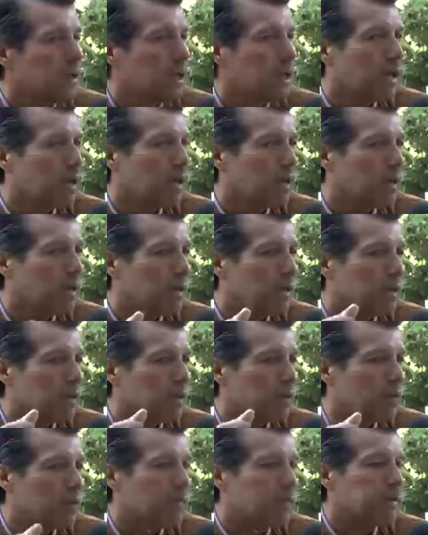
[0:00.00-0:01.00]

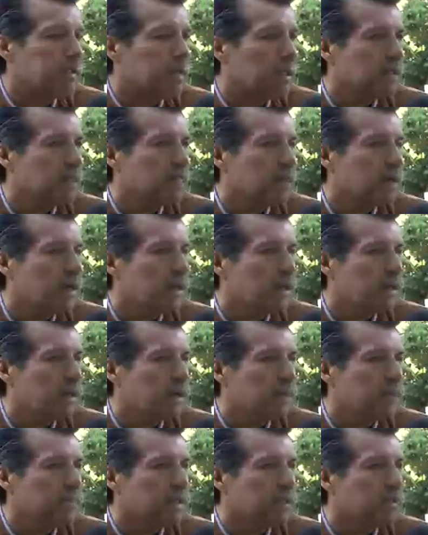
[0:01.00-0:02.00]
en copia certificada
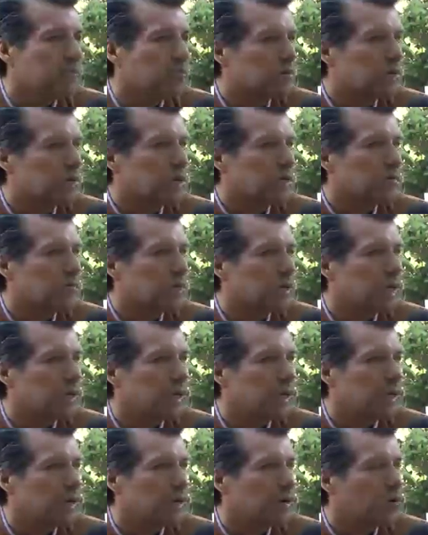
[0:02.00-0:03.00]
le pedimos que nos
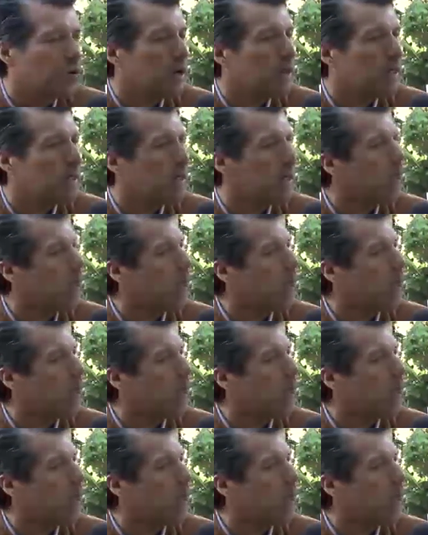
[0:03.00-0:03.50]
diera cuenta